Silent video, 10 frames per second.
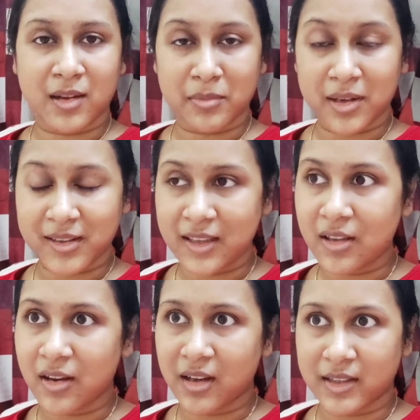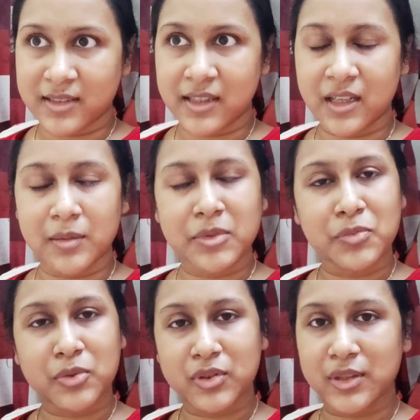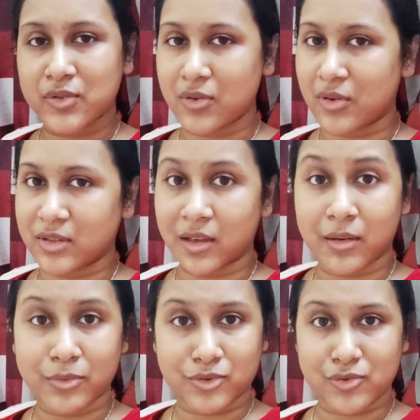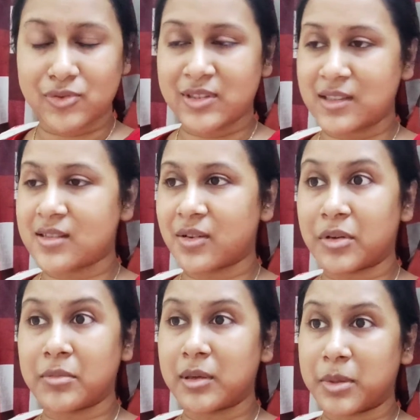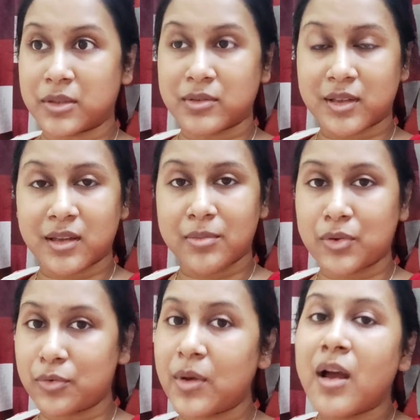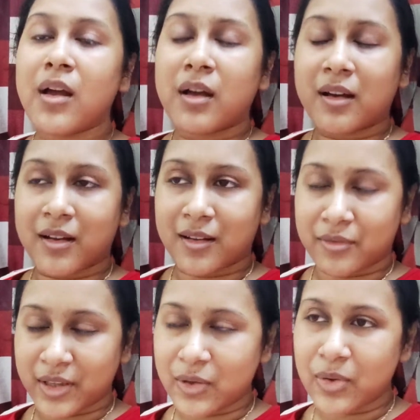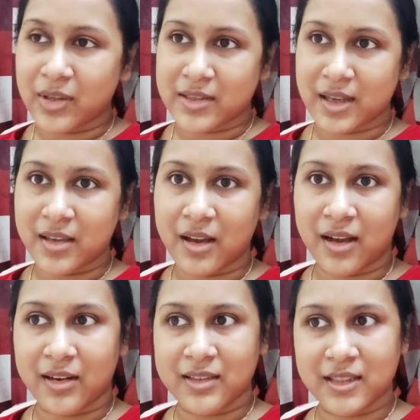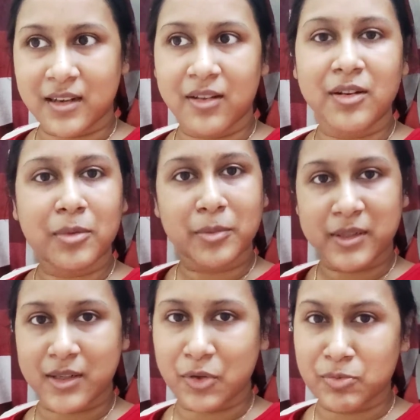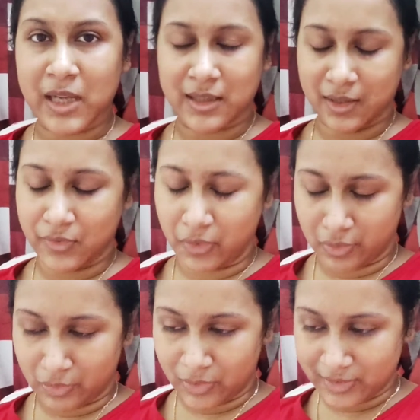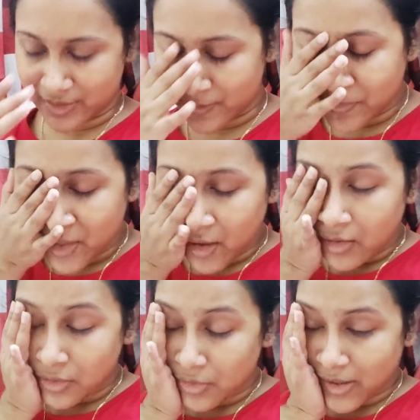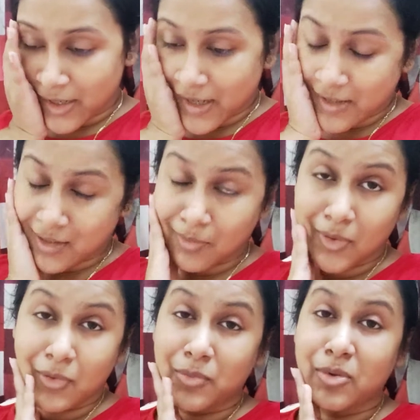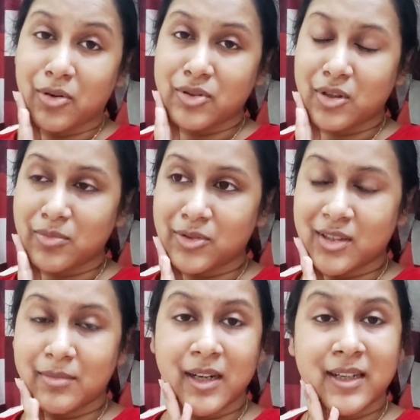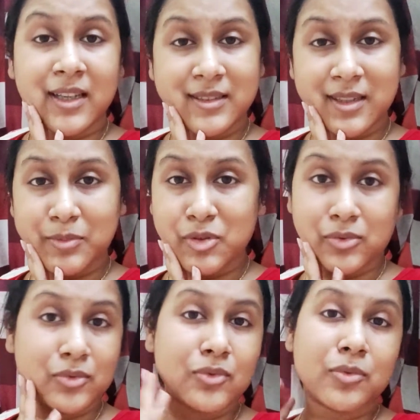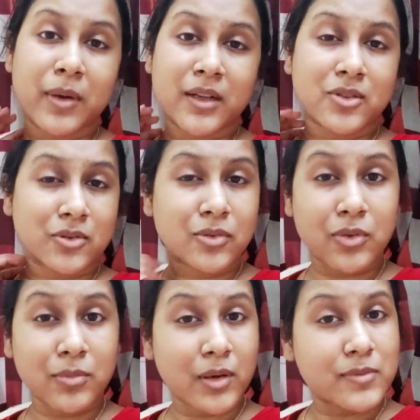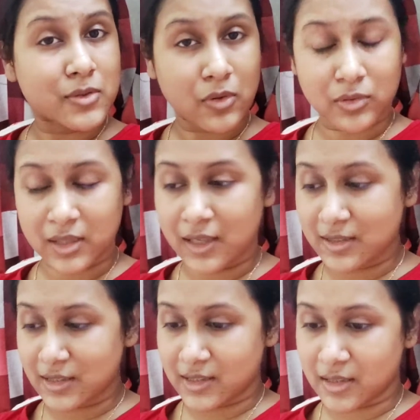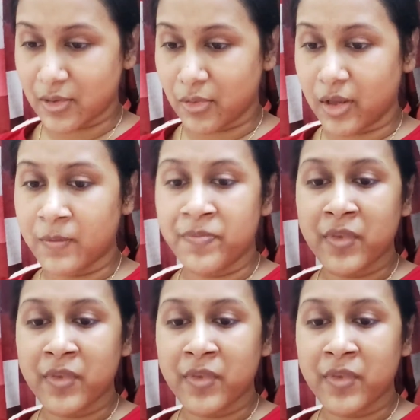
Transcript: আমার কি হয় অ্যাকচুয়ালি আমি উপর থেকে স্ট্রং থাকার প্রচণ্ড চেষ্টা করি বাট ভেতর থেকে আমি খুব উইক হয়ে যাই আর যেটার কারণে আমার প্রেশার খুব তাড়াতাড়ি ফল করে যায় তো এটা একটা আমার খুব বড় সমস্যা বাট ইয়েস আমি যতদূর পারি যতক্ষণ পারি আমি স্ট্রং থাকার চেষ্টা করি